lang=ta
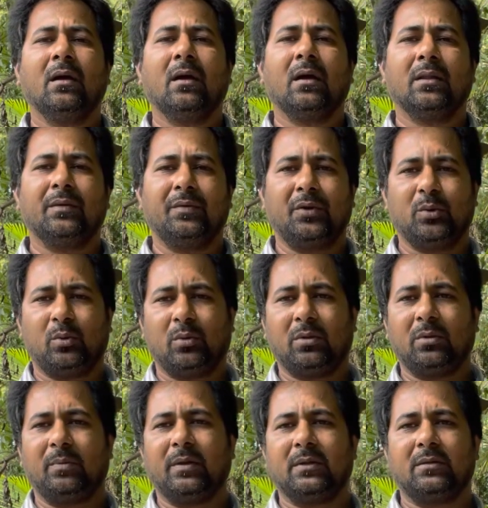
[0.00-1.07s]
இந்த வீடியோ தொடர்ந்து
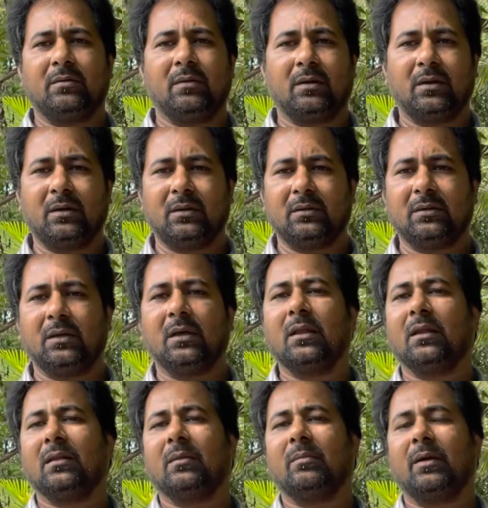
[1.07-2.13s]
பார்த்துட்டு வாங்க
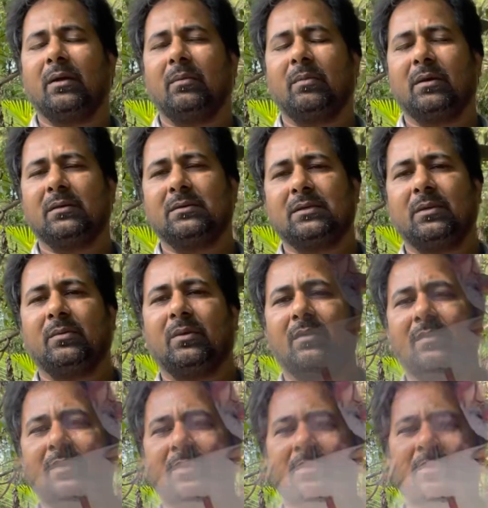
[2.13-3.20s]
இதில் இந்த மைய மருந்து செய்முறை வீடியோ